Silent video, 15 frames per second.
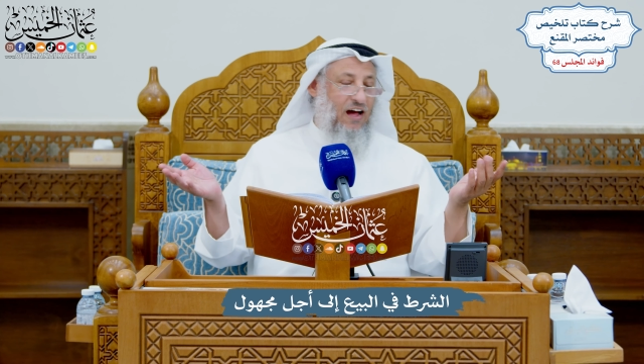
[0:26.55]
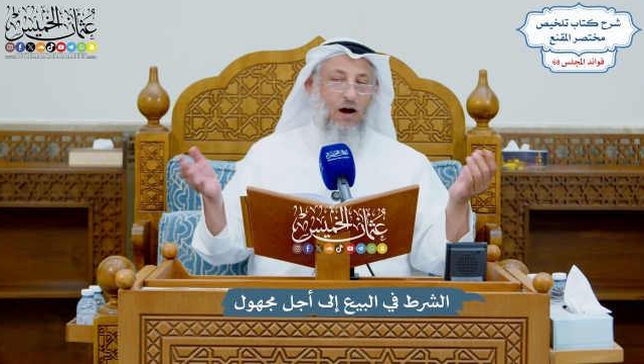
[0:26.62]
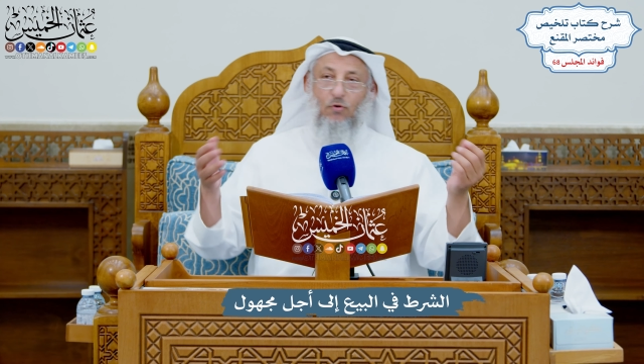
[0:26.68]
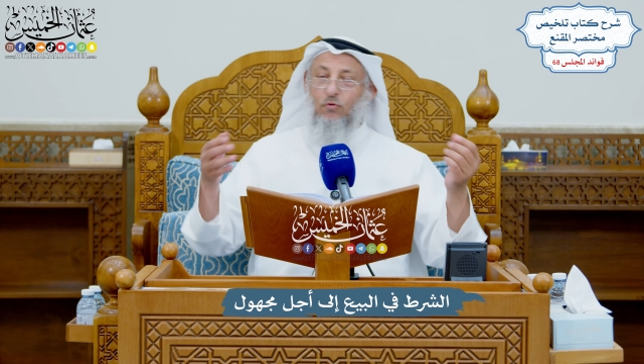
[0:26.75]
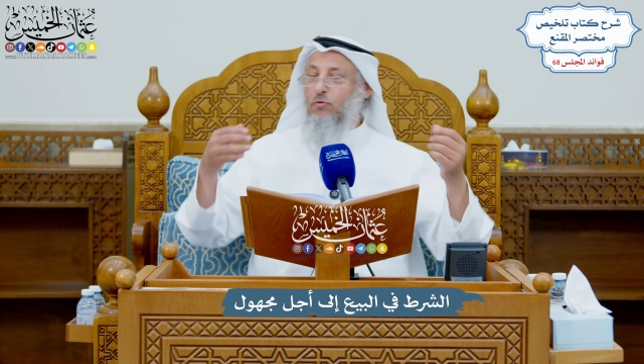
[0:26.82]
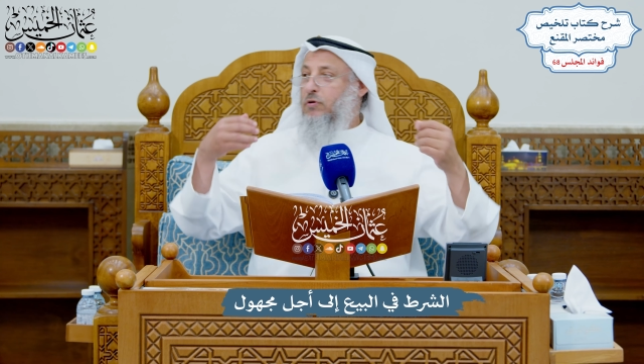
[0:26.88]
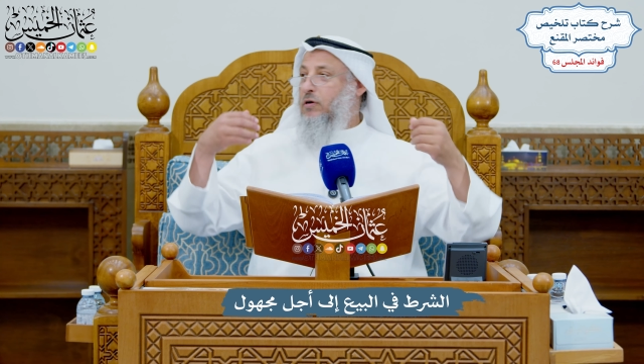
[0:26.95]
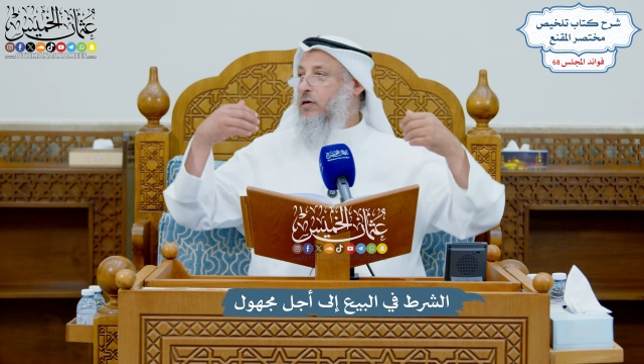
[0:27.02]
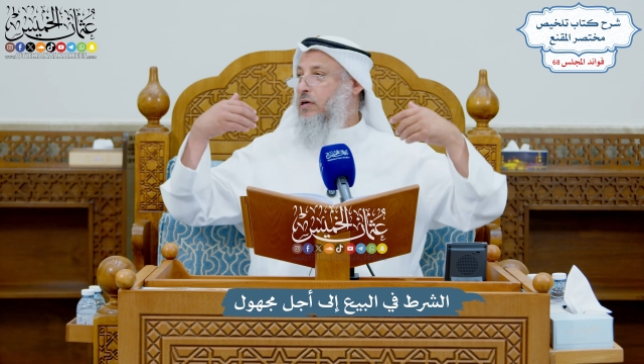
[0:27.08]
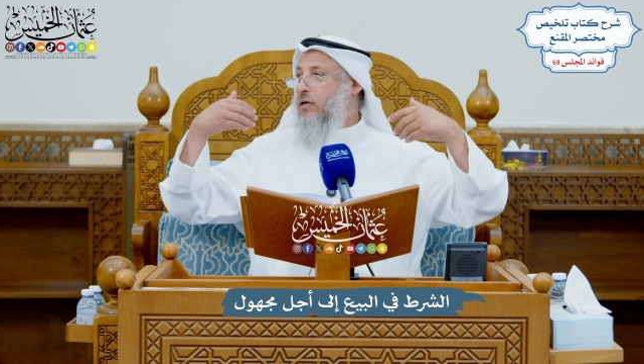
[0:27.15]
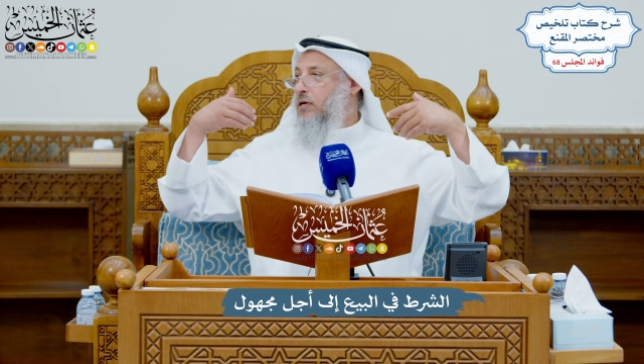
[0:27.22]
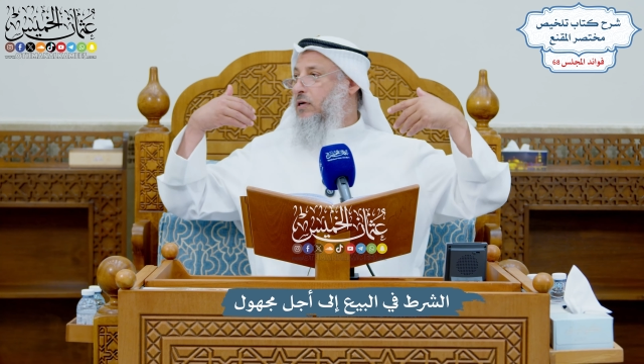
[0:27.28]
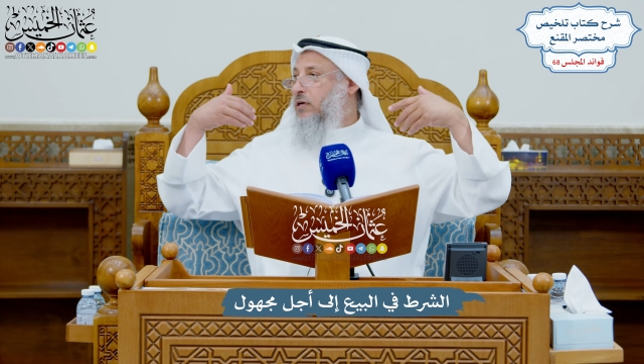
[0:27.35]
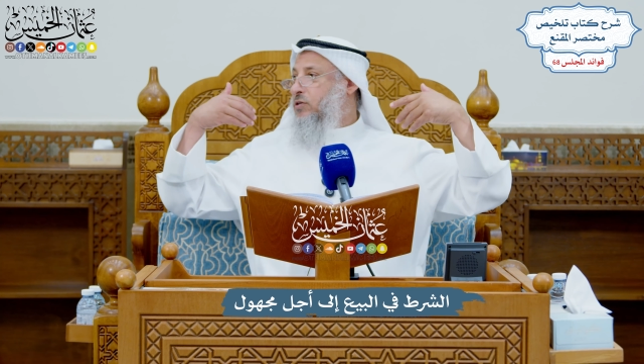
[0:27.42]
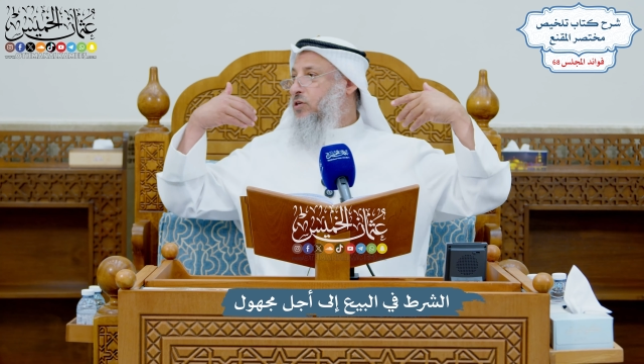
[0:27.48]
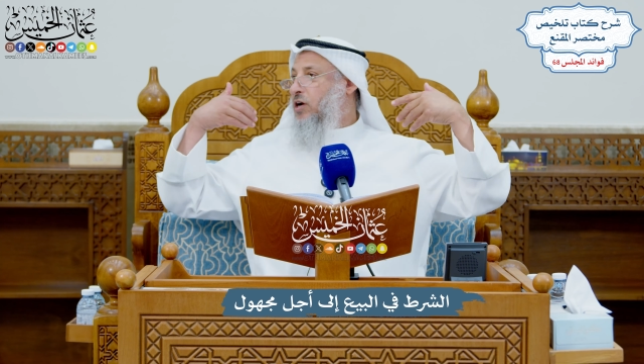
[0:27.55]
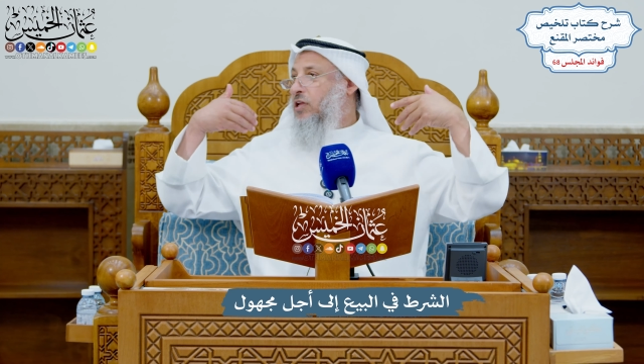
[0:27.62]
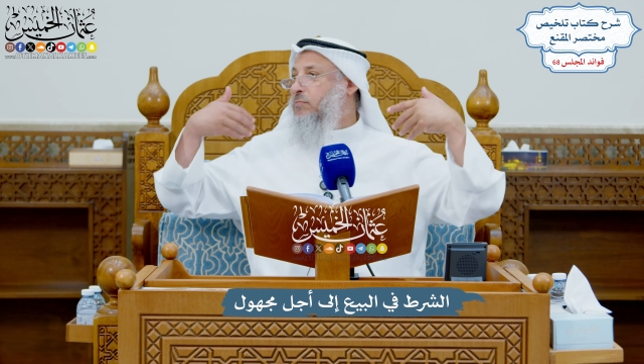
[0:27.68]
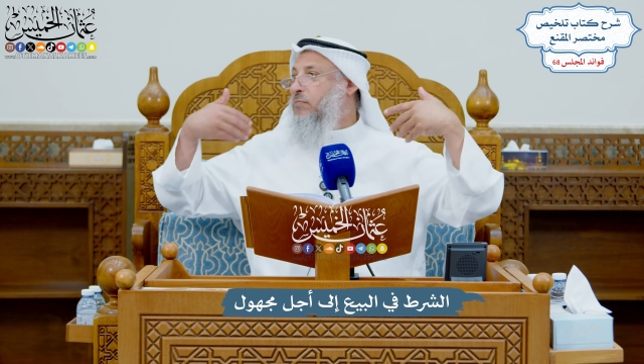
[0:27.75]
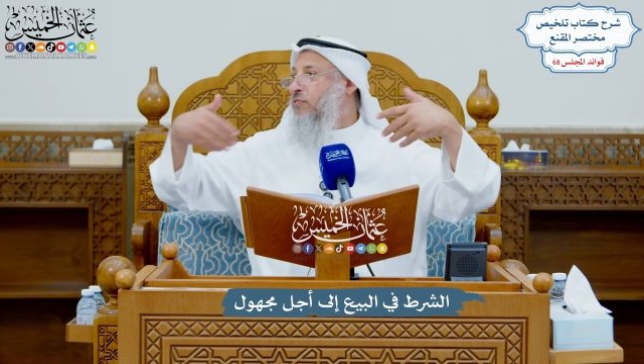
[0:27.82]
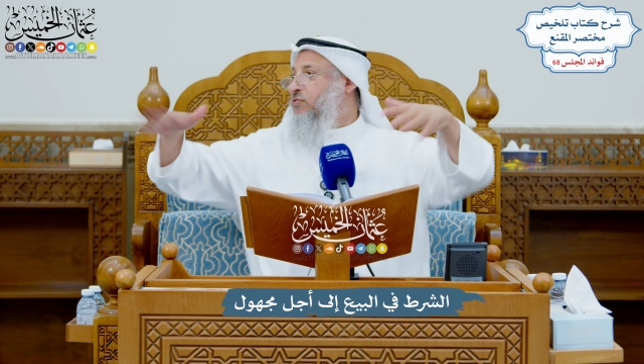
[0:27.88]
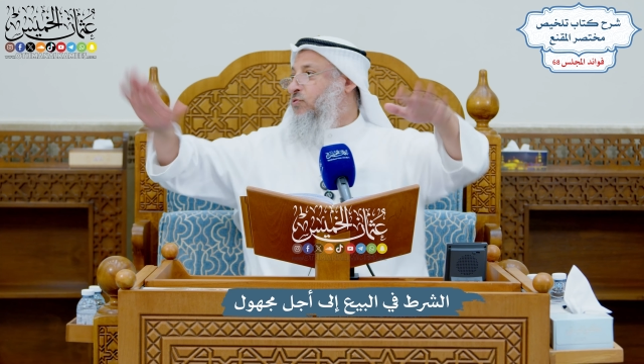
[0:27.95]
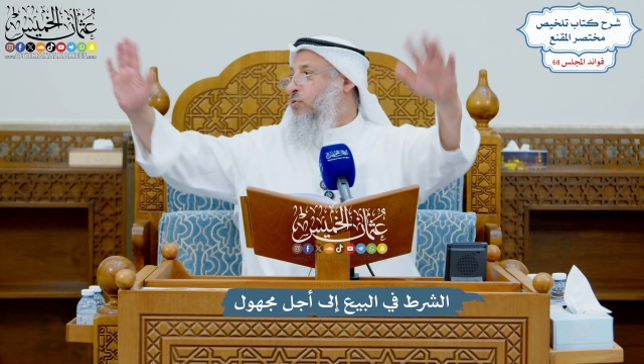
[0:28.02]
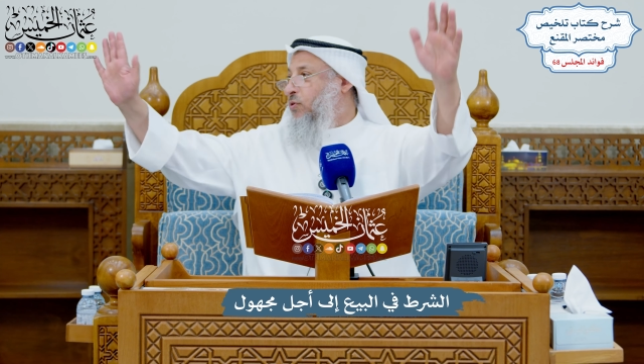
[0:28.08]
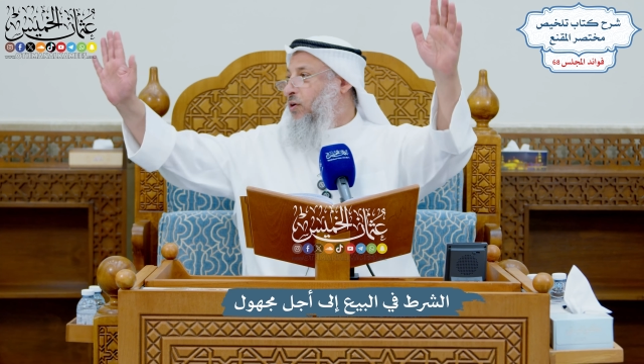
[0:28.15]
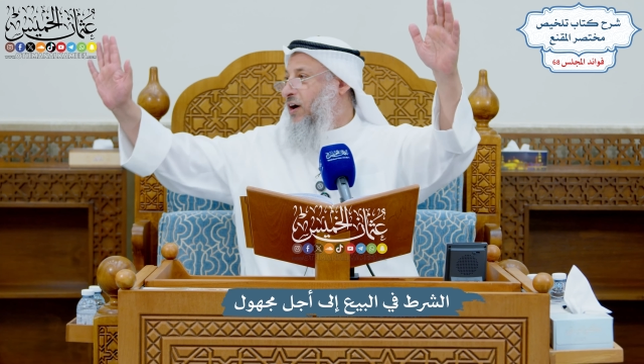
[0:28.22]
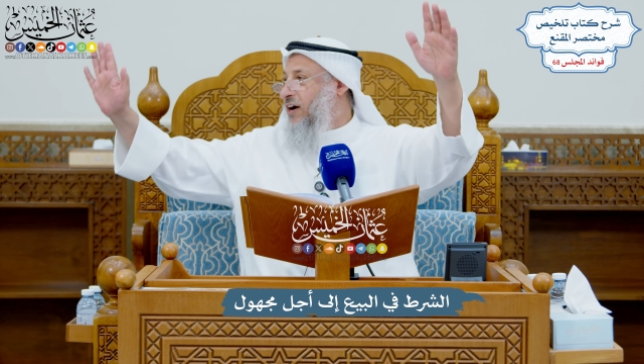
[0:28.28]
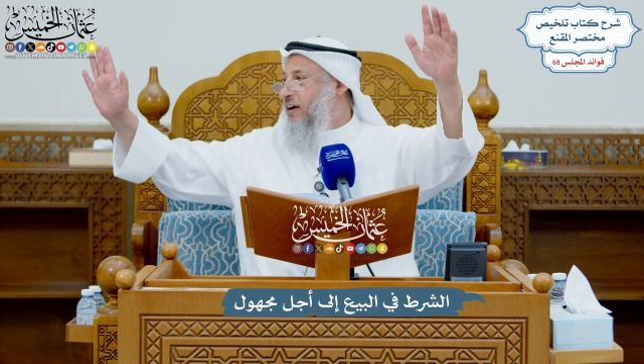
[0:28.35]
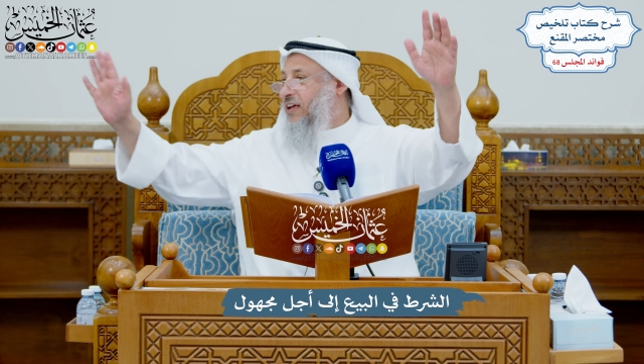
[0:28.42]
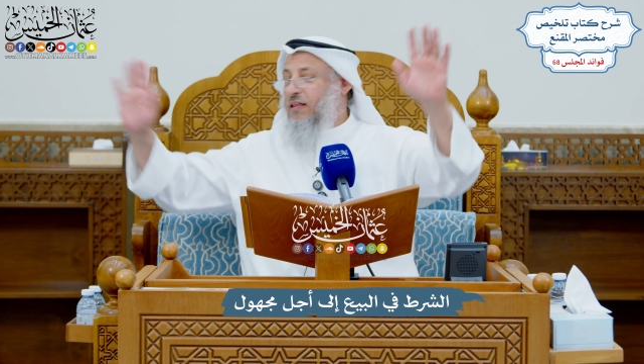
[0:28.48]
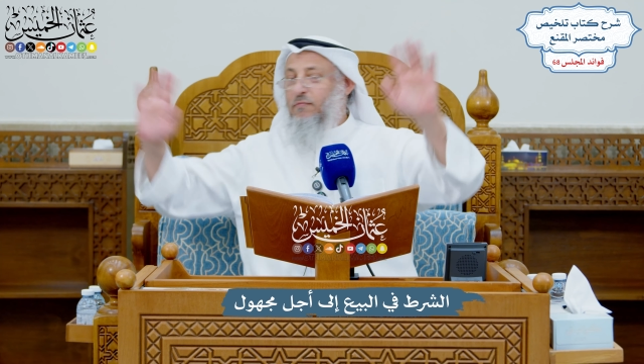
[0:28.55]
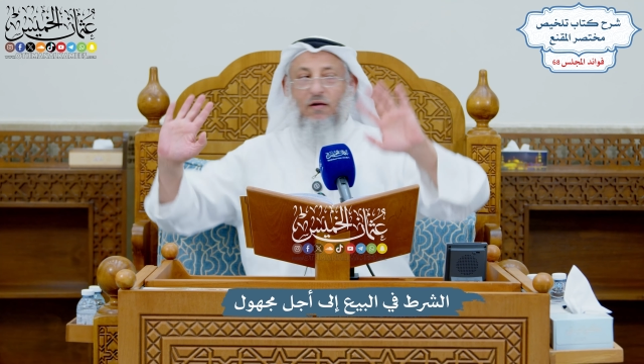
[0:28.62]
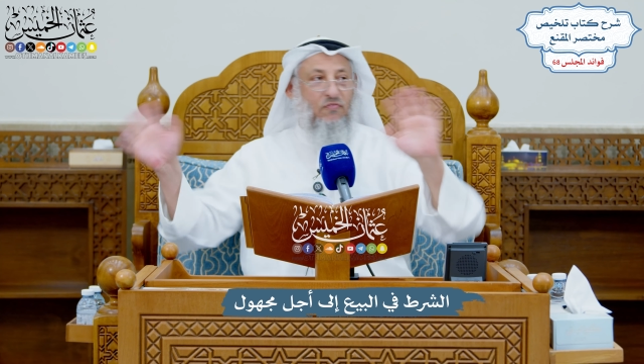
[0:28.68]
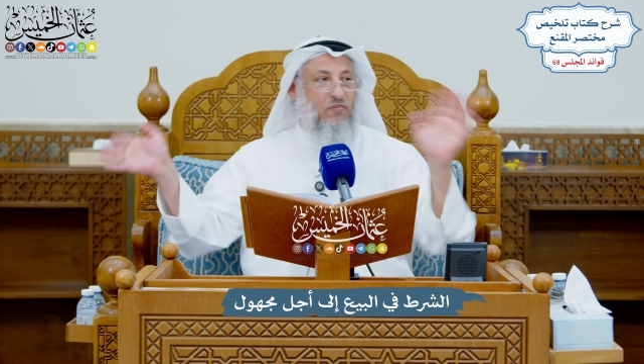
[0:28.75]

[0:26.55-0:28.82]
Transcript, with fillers: او آه، شرط مفتوح هكذا ما